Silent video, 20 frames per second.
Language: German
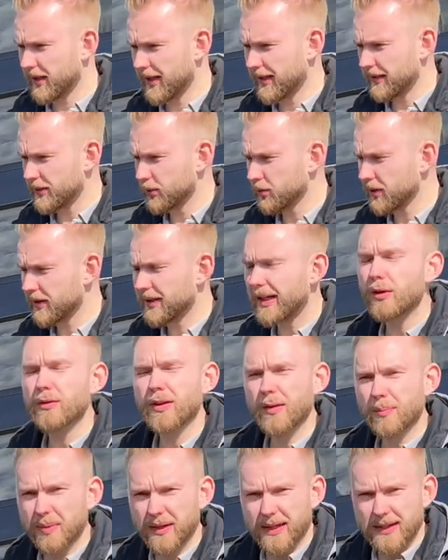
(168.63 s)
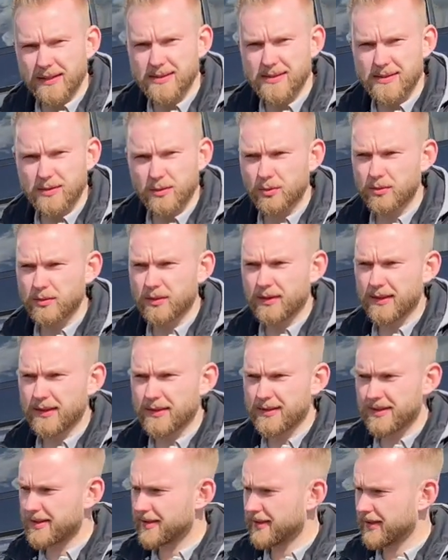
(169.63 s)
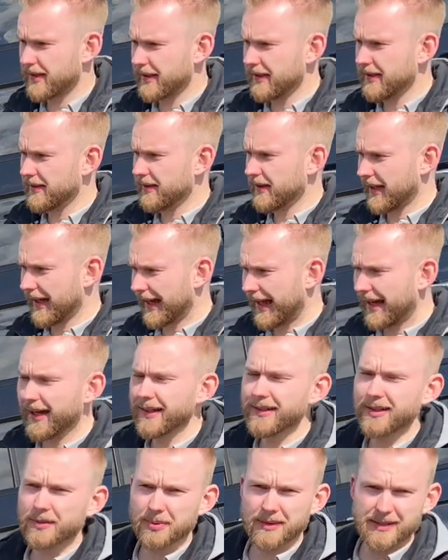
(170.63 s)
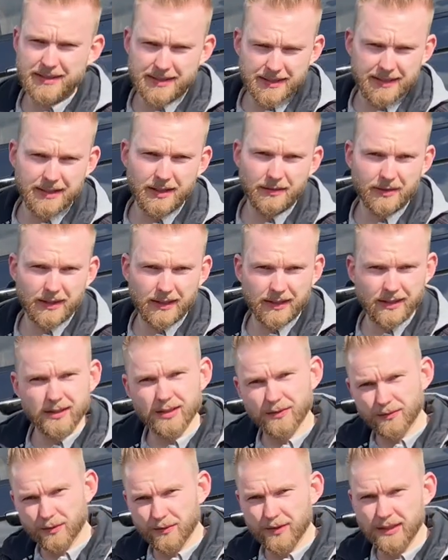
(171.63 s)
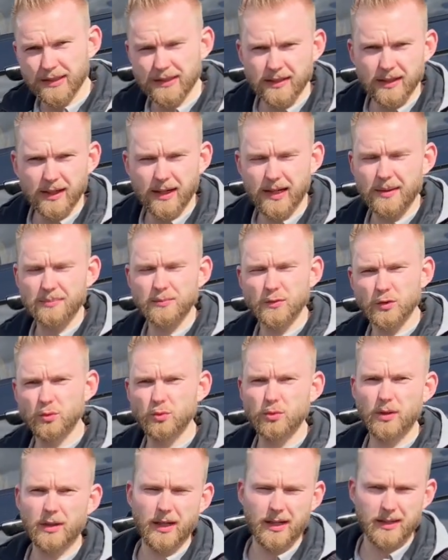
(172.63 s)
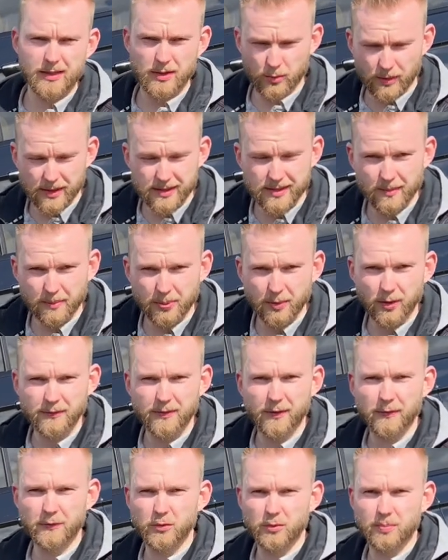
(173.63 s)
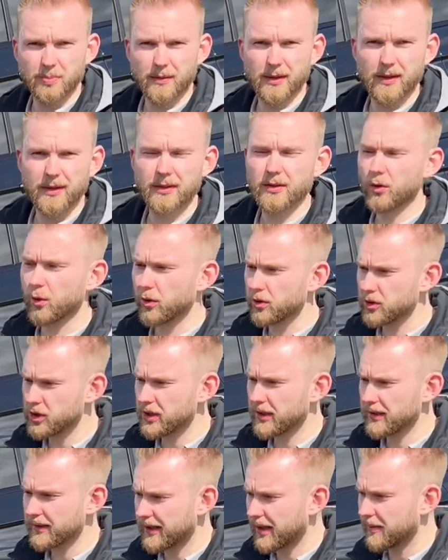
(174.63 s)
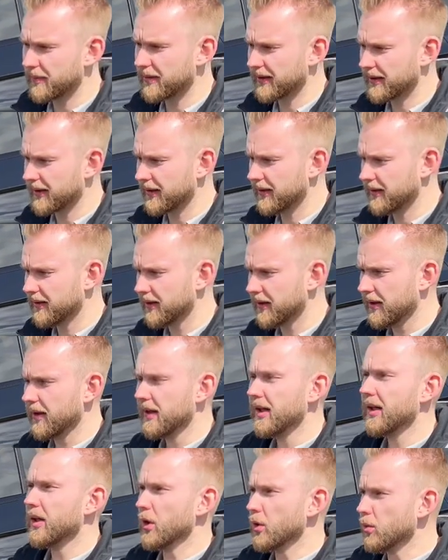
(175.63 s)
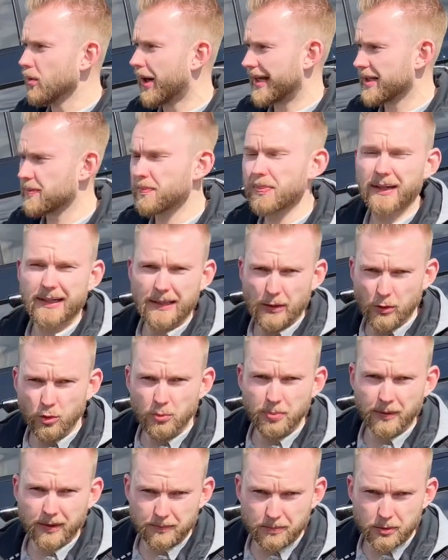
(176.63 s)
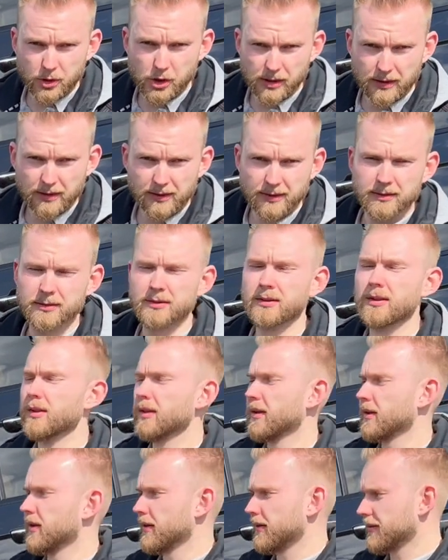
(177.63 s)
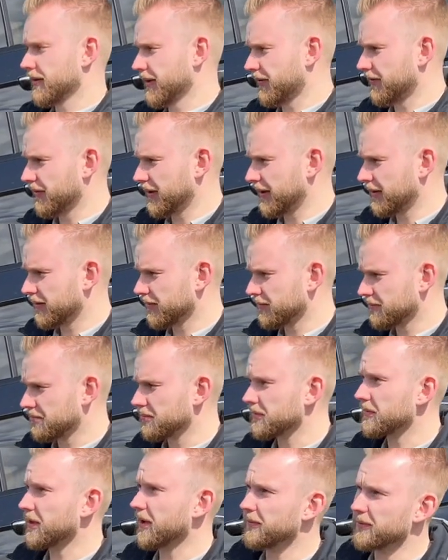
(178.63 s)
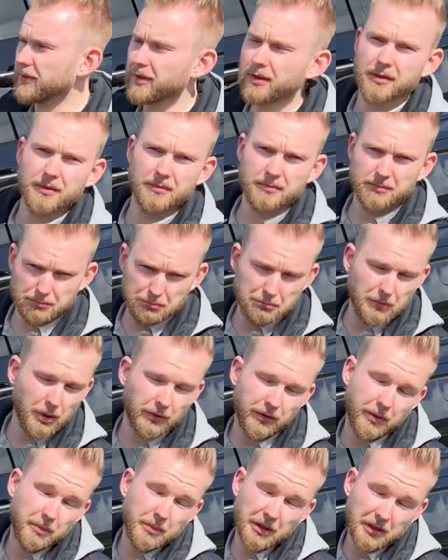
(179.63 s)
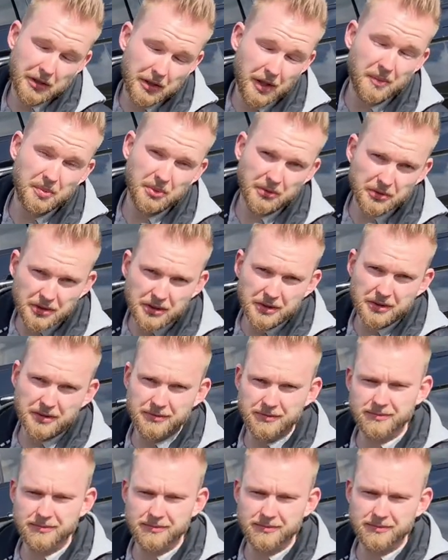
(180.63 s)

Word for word: hat gute 300 PS und ist in der reinen Benziner-Variante, wie wir ihn hier haben, nur als US-Import verfügbar. In Deutschland kann man den nur als Plug-in-Hybrid bestellen. Deswegen, da wir aus Amerika importieren,